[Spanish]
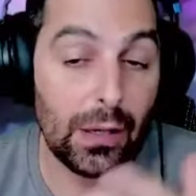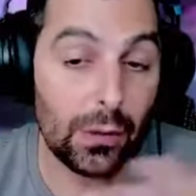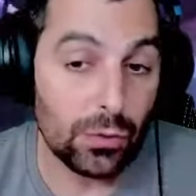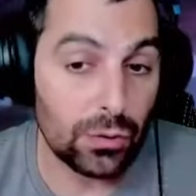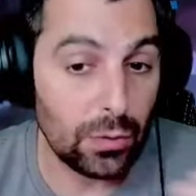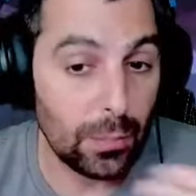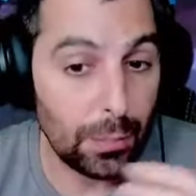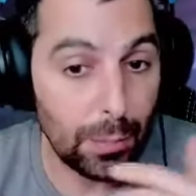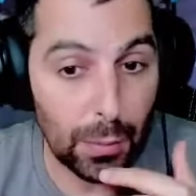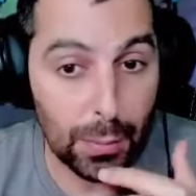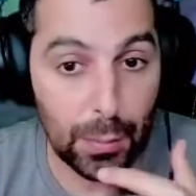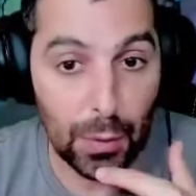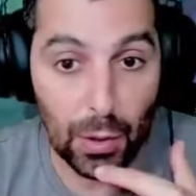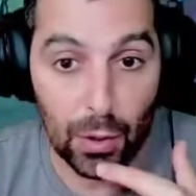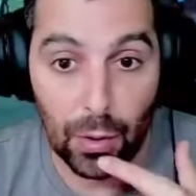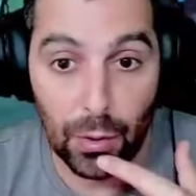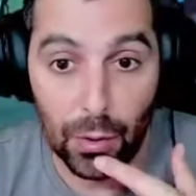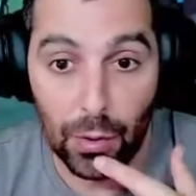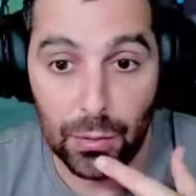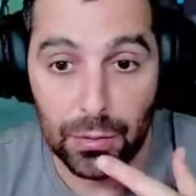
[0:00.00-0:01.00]
incluso el
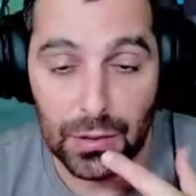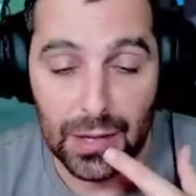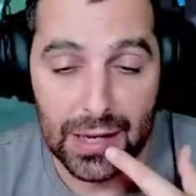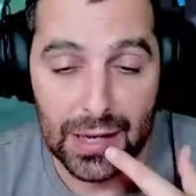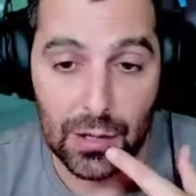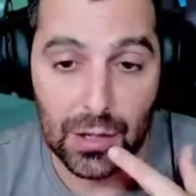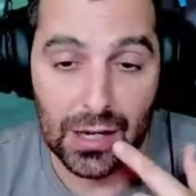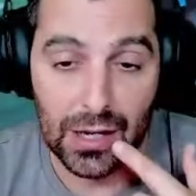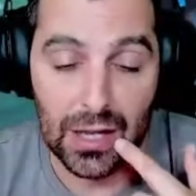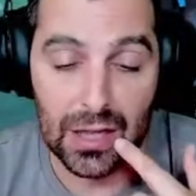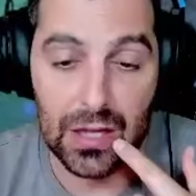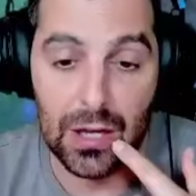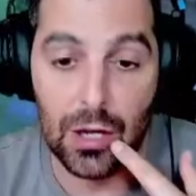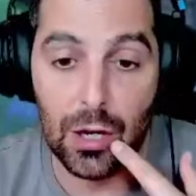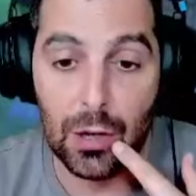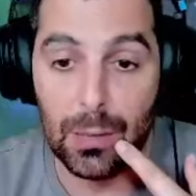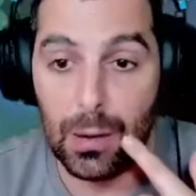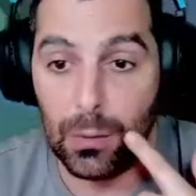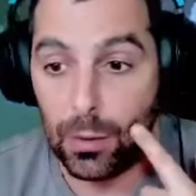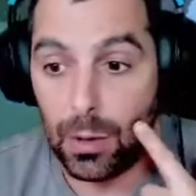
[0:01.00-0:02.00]
propio daño que hace
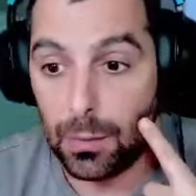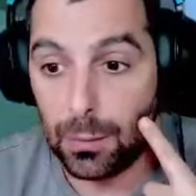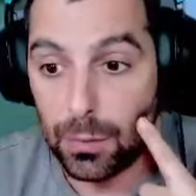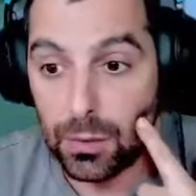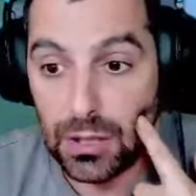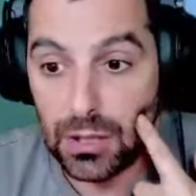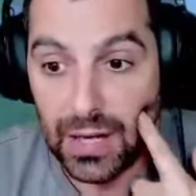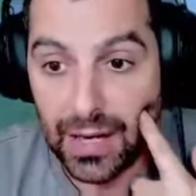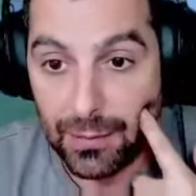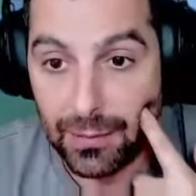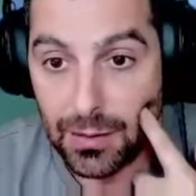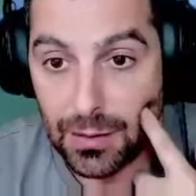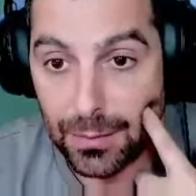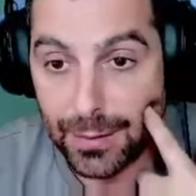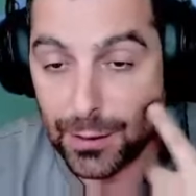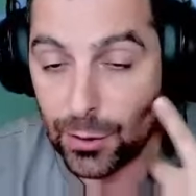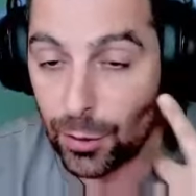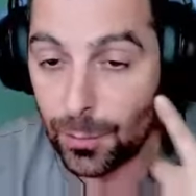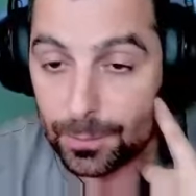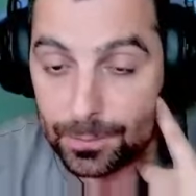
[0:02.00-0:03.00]
Yoma, bueno, pues ya habéis
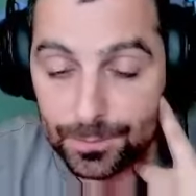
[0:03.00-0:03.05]
visto.